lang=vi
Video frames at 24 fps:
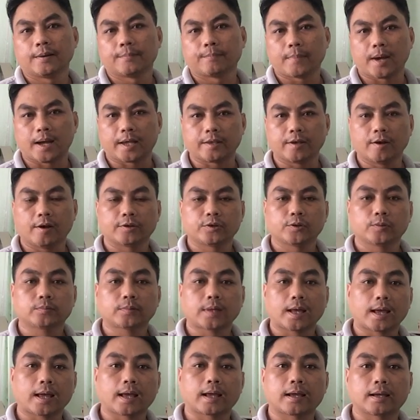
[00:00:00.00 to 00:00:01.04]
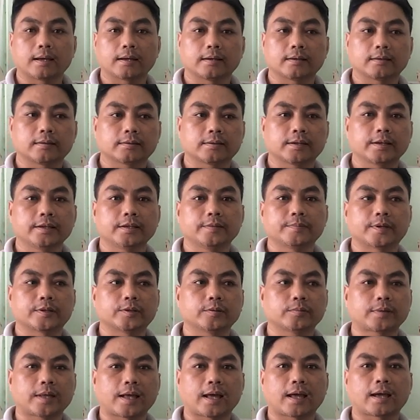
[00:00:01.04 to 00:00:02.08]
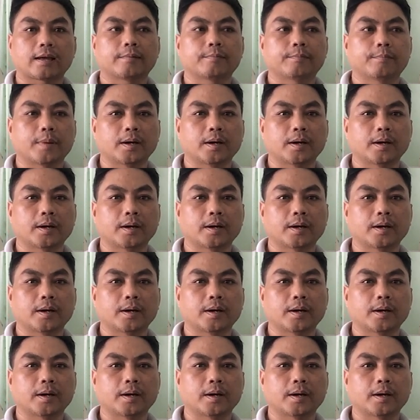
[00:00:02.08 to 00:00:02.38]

mà do chúng ta khi mà chúng ta